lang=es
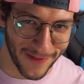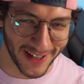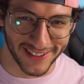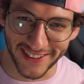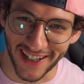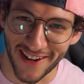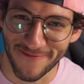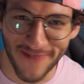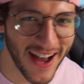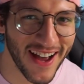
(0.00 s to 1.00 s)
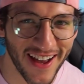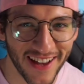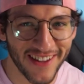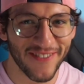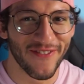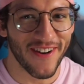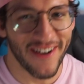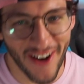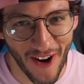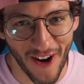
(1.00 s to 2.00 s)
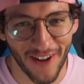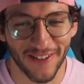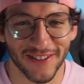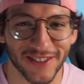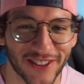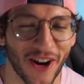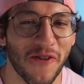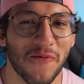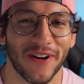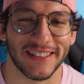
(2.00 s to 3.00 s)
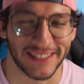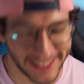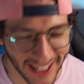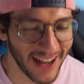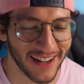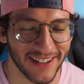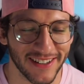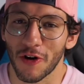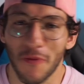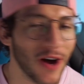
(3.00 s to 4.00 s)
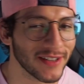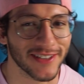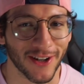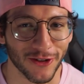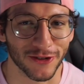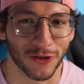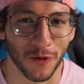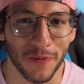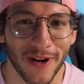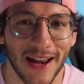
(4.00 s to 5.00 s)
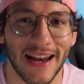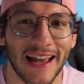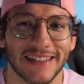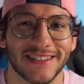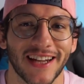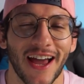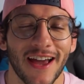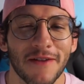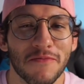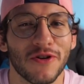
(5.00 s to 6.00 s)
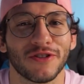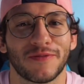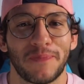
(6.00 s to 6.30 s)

pasa, my bros? ¿Cómo están? Como es de costumbre, les traemos